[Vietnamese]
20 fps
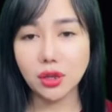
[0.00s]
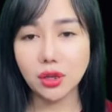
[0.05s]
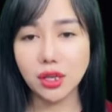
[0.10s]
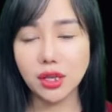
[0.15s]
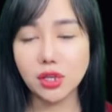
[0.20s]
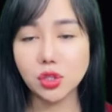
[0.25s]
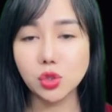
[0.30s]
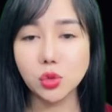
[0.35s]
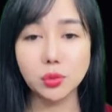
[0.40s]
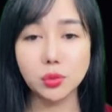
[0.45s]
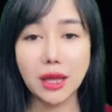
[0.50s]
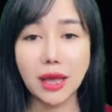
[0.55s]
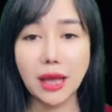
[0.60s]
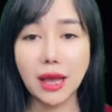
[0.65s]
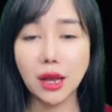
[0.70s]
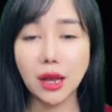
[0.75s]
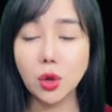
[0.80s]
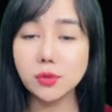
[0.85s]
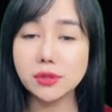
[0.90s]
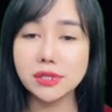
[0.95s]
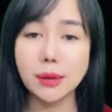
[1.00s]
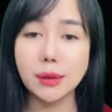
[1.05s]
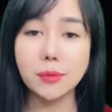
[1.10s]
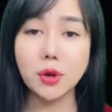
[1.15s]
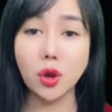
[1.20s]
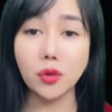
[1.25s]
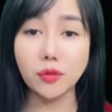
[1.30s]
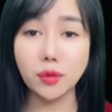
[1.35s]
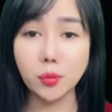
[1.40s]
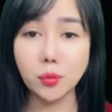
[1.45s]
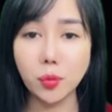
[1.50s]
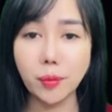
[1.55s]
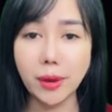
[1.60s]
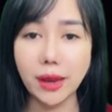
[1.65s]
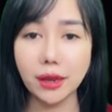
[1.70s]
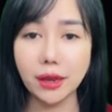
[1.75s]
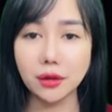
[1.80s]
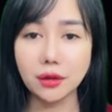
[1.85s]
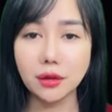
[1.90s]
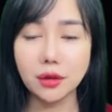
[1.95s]
Lâm ơi! Lâm ơi!
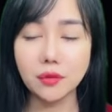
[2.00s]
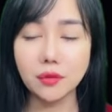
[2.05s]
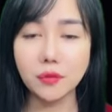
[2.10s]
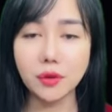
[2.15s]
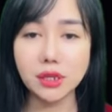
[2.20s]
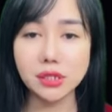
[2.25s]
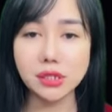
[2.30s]
Con đâu?